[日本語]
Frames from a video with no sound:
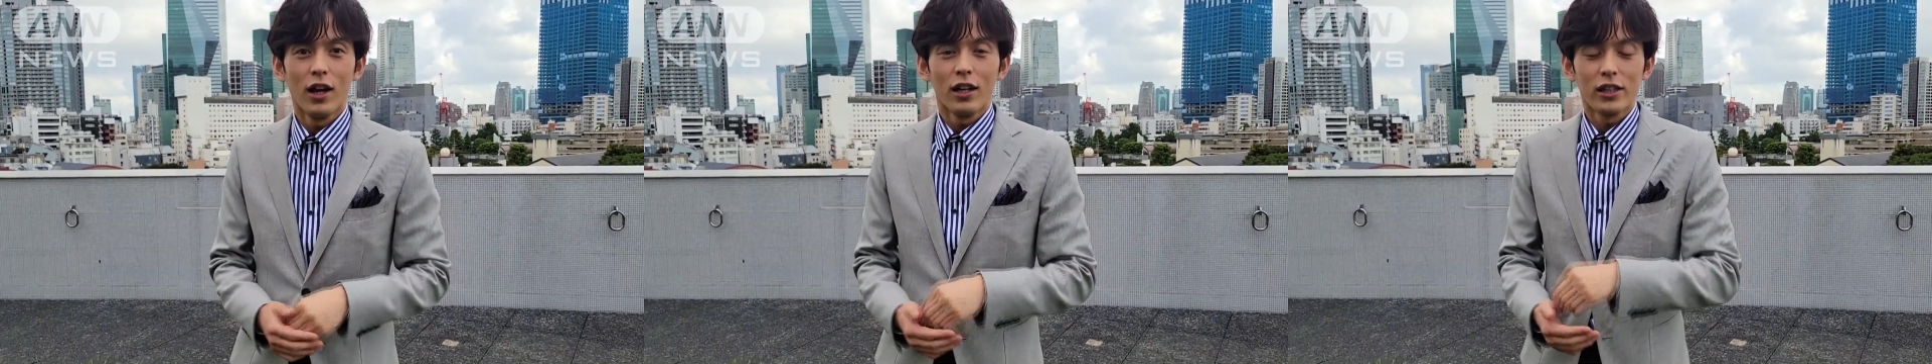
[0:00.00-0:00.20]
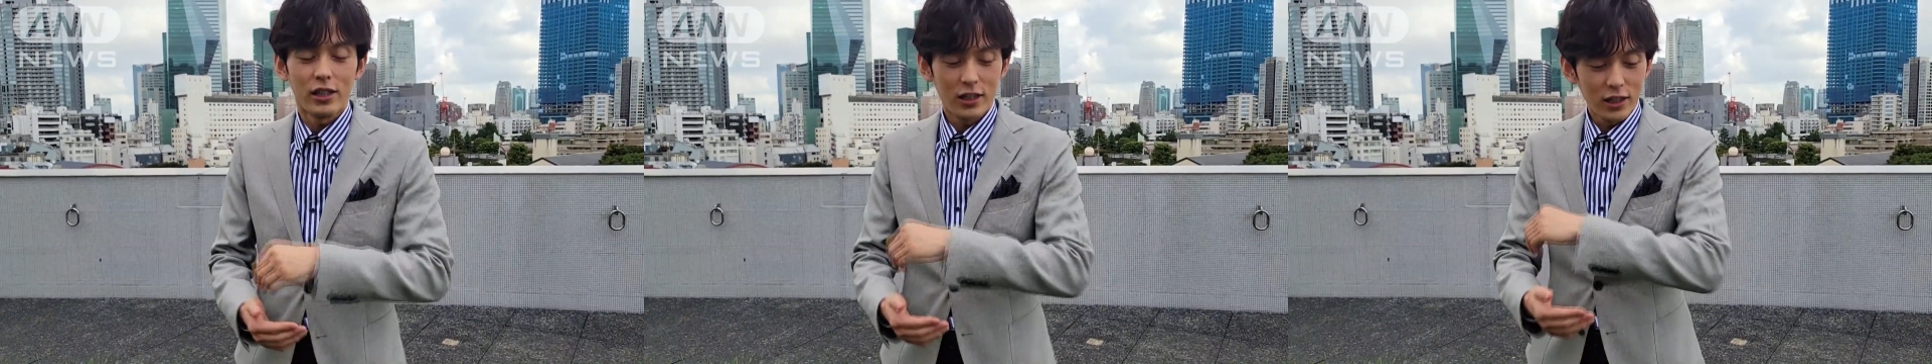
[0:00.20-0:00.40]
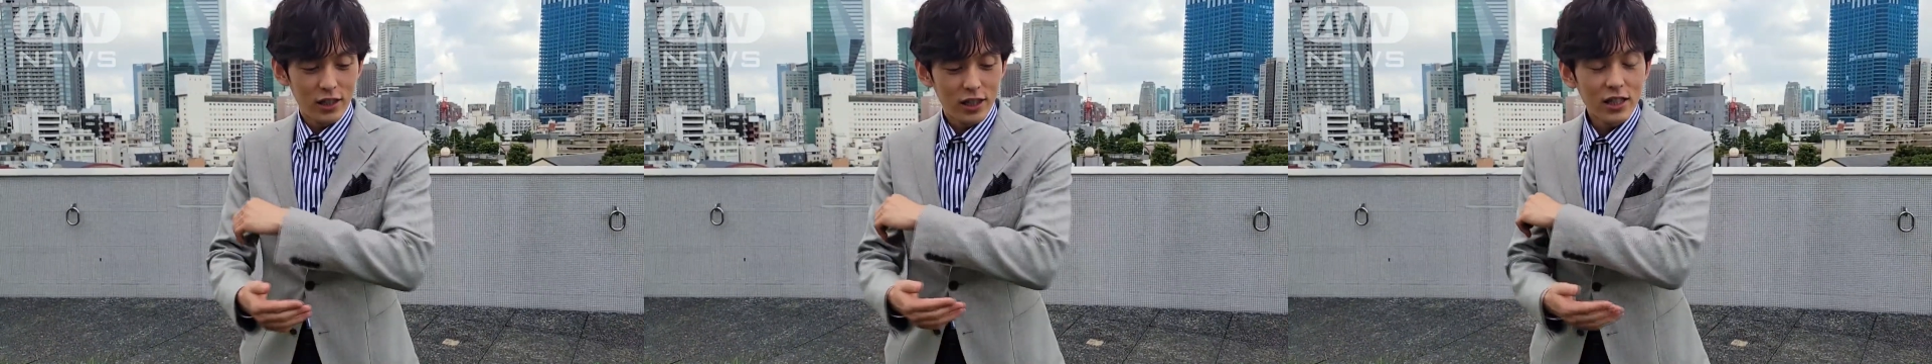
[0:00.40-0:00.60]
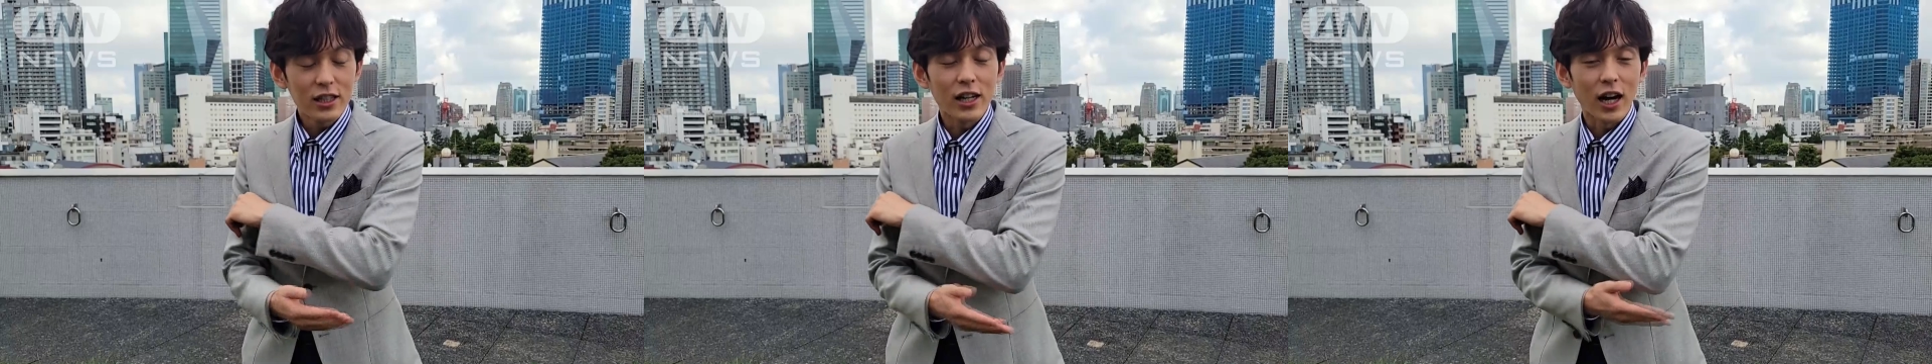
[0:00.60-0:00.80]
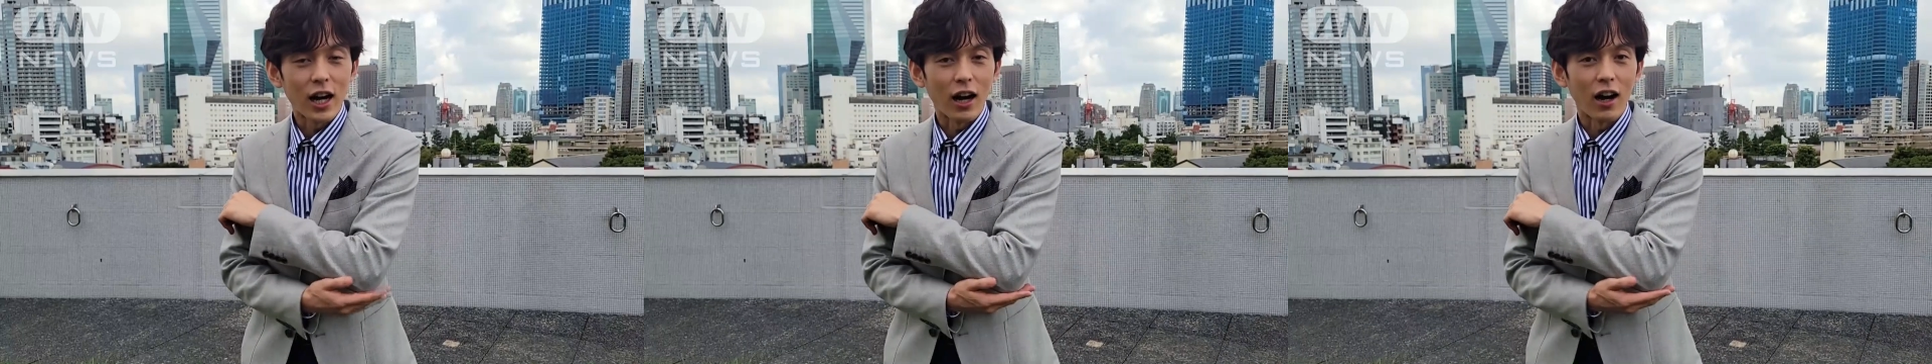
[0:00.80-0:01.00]
肘
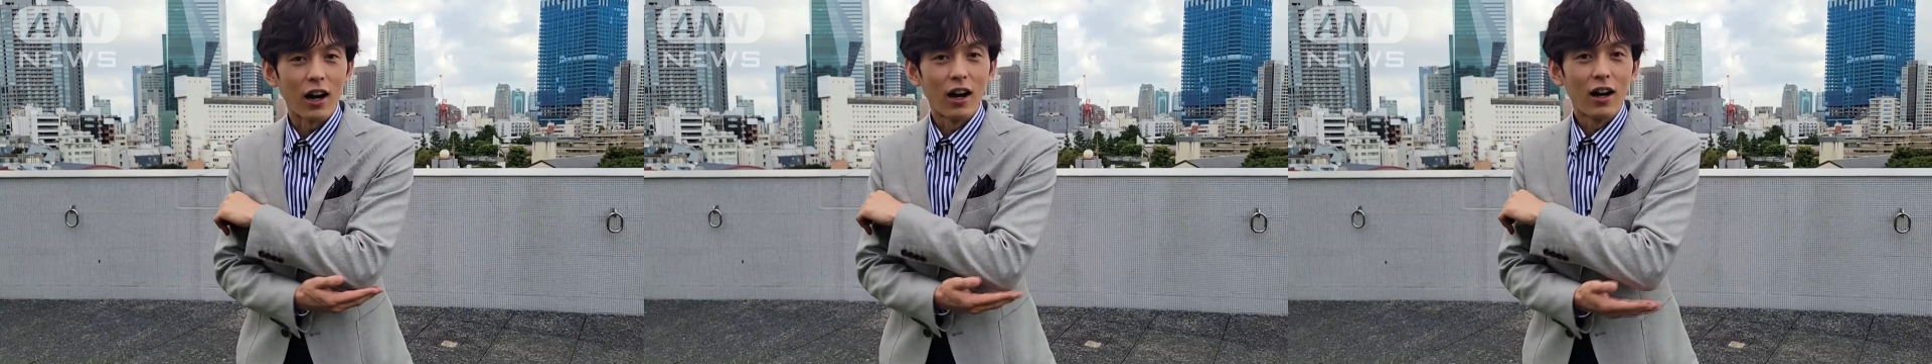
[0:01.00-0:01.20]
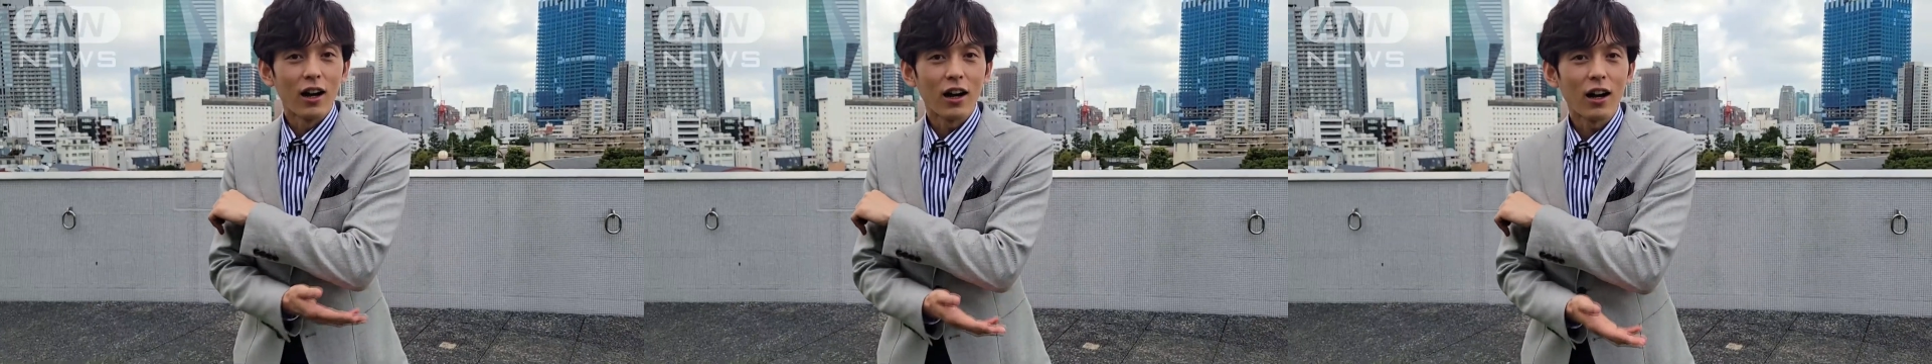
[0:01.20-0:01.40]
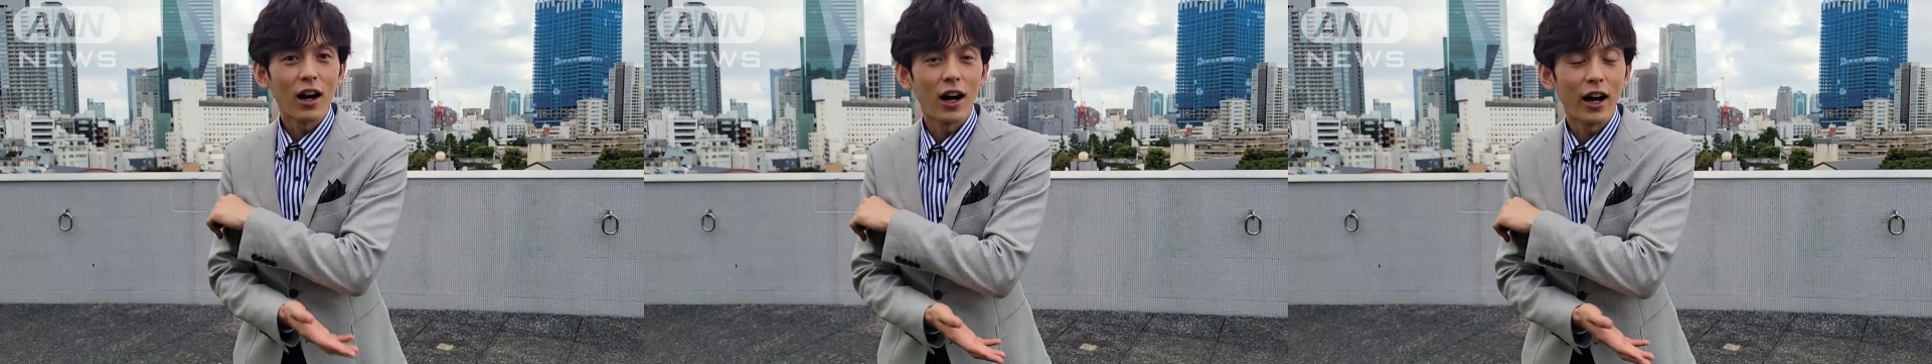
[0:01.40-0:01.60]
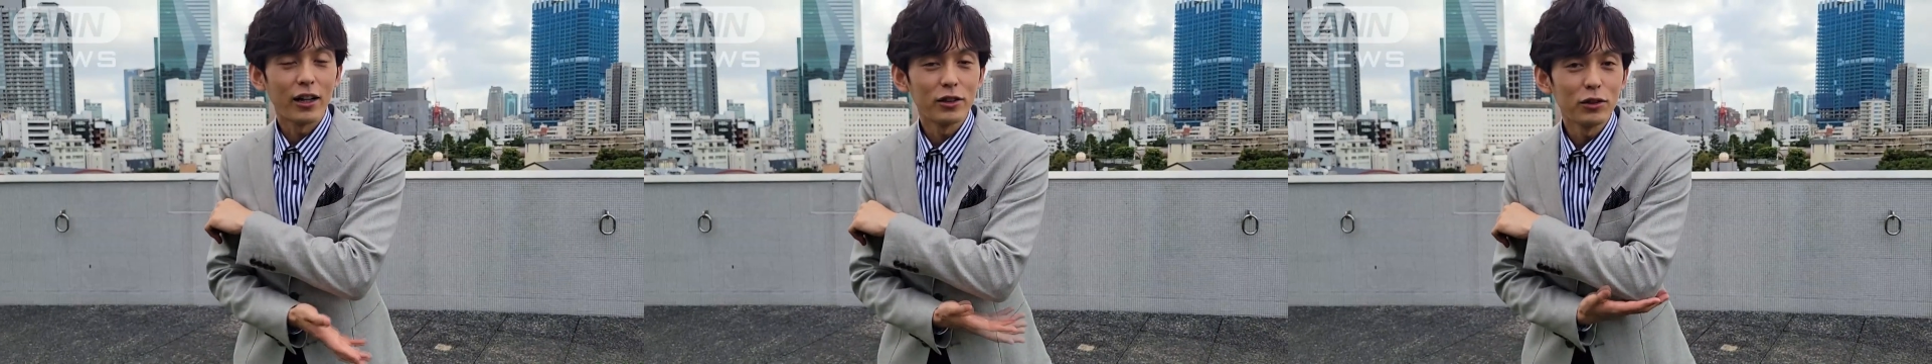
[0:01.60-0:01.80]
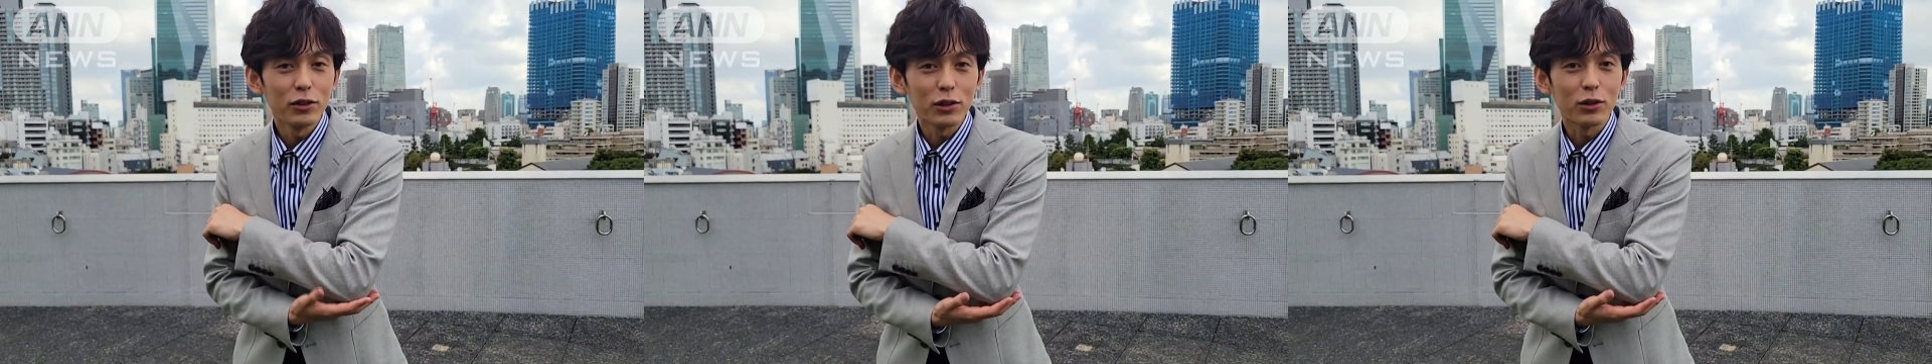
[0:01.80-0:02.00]
がか
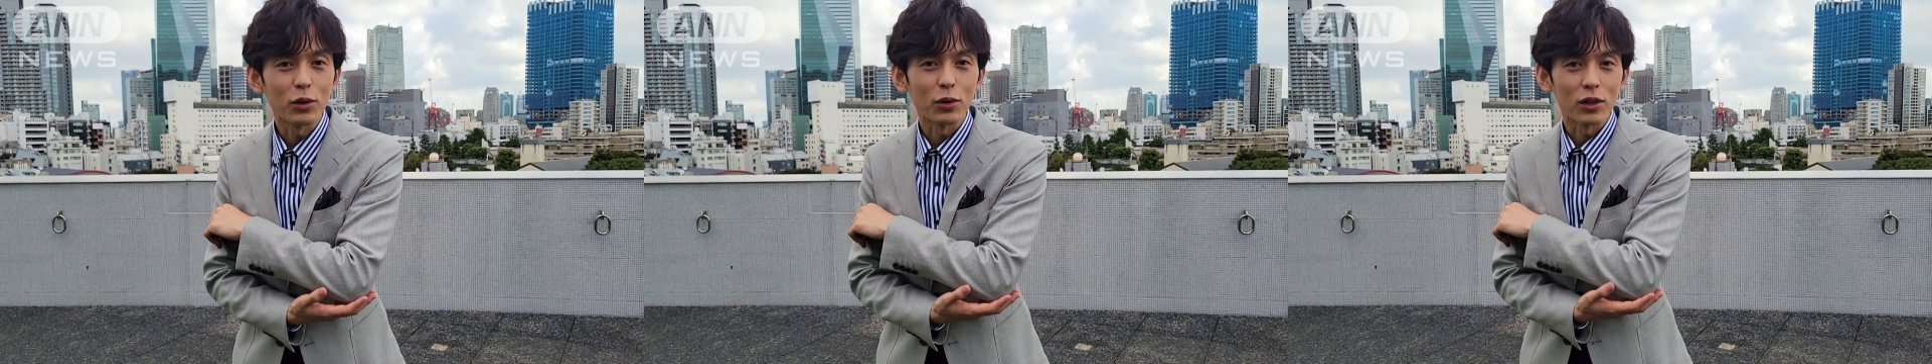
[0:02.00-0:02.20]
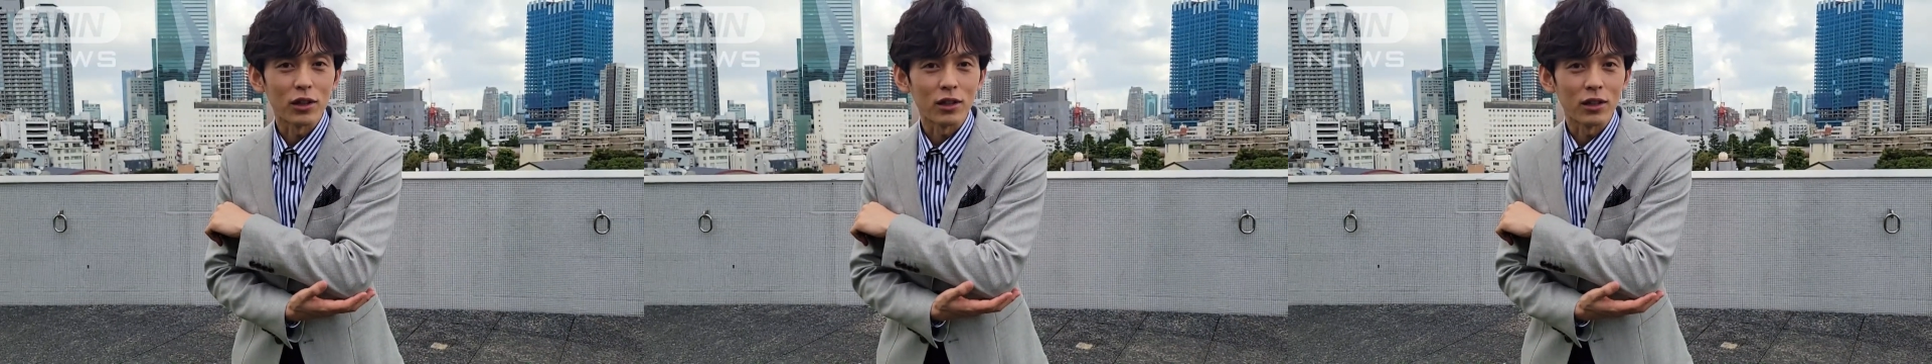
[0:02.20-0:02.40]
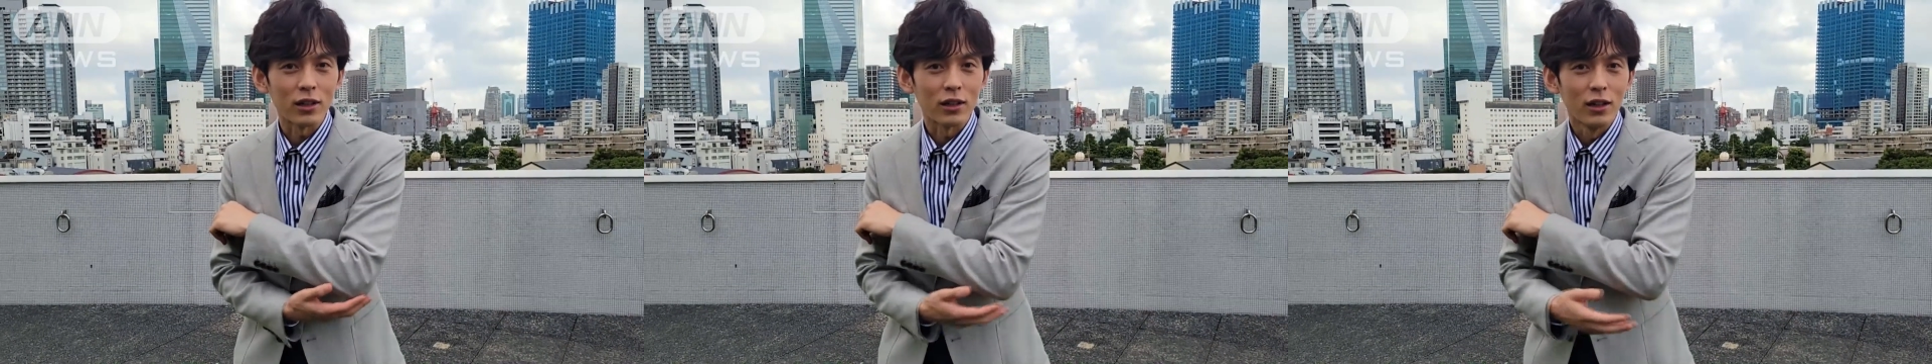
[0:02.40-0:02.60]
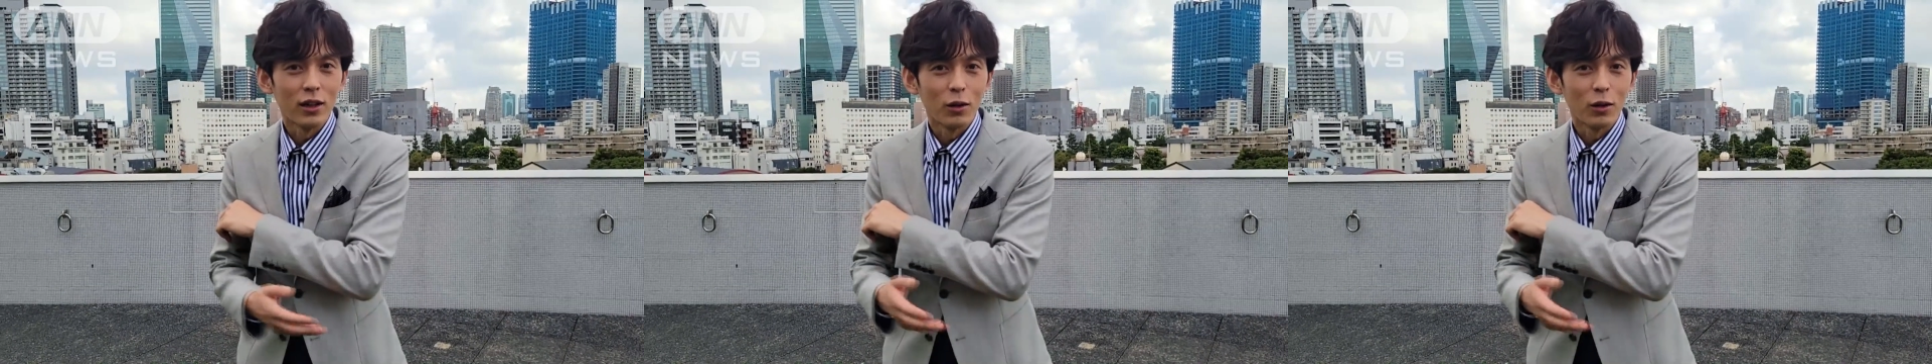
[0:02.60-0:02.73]
ゆい時に